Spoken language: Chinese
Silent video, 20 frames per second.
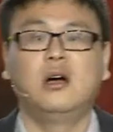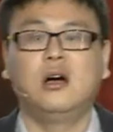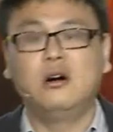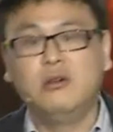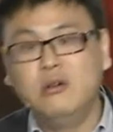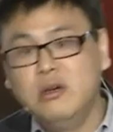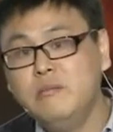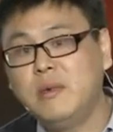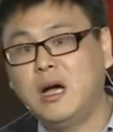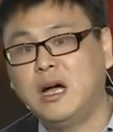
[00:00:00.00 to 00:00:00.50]

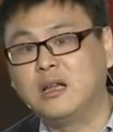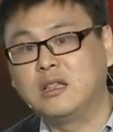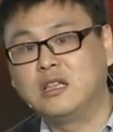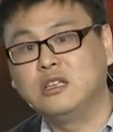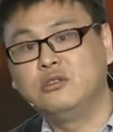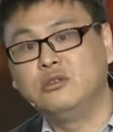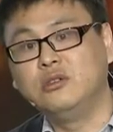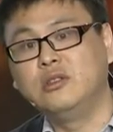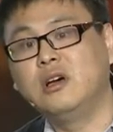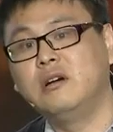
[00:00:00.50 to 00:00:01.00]
二维码
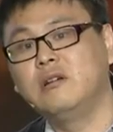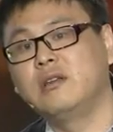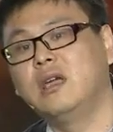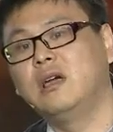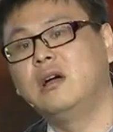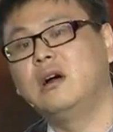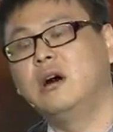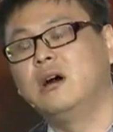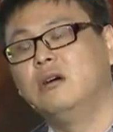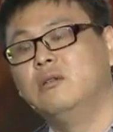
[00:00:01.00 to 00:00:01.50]
的渠道
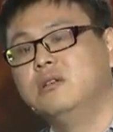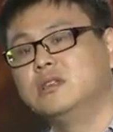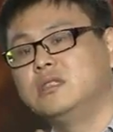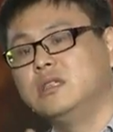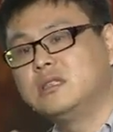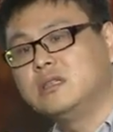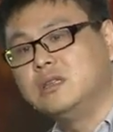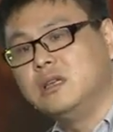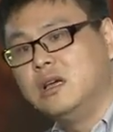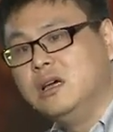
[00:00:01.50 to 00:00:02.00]
也好，或
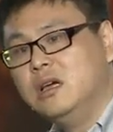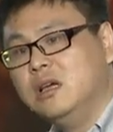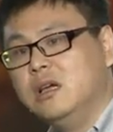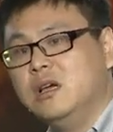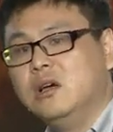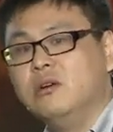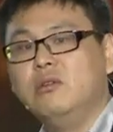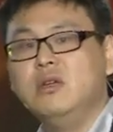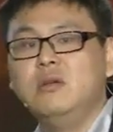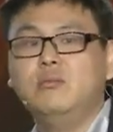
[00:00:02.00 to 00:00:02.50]
者是
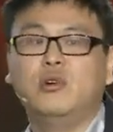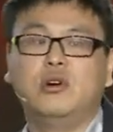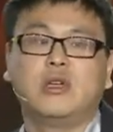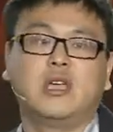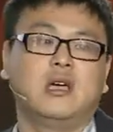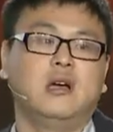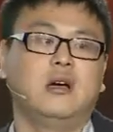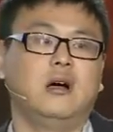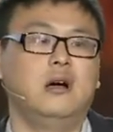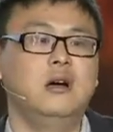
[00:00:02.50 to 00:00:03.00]
微博
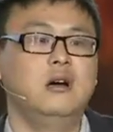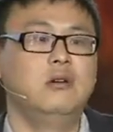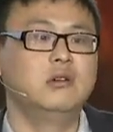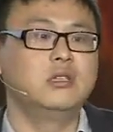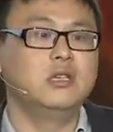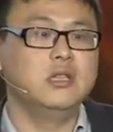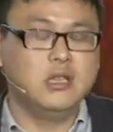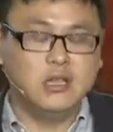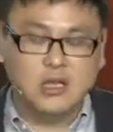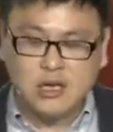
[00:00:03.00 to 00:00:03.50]
也好，
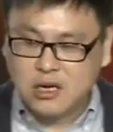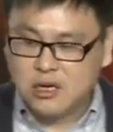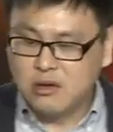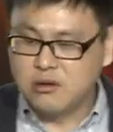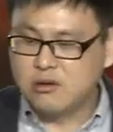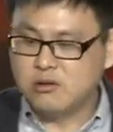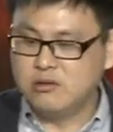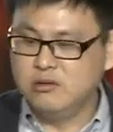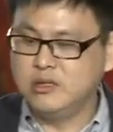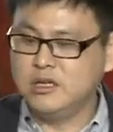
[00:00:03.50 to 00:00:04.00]
或者您的
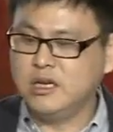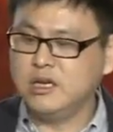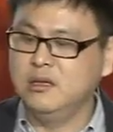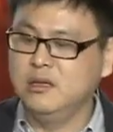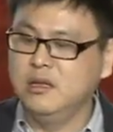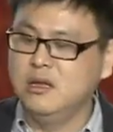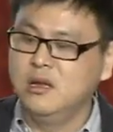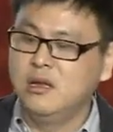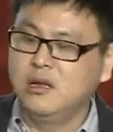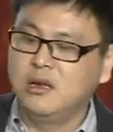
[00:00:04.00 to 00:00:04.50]
QQ 空
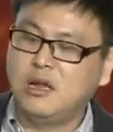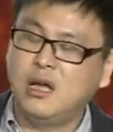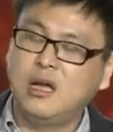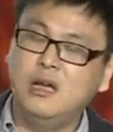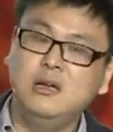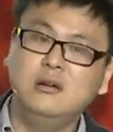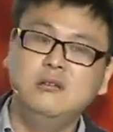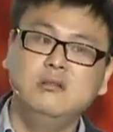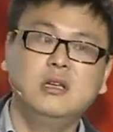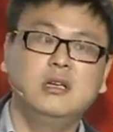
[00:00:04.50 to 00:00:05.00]
间，
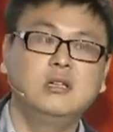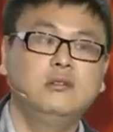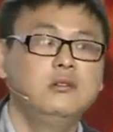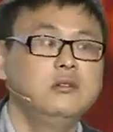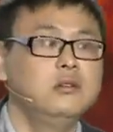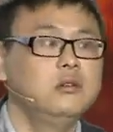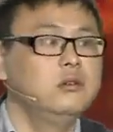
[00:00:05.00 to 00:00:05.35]
然后呢。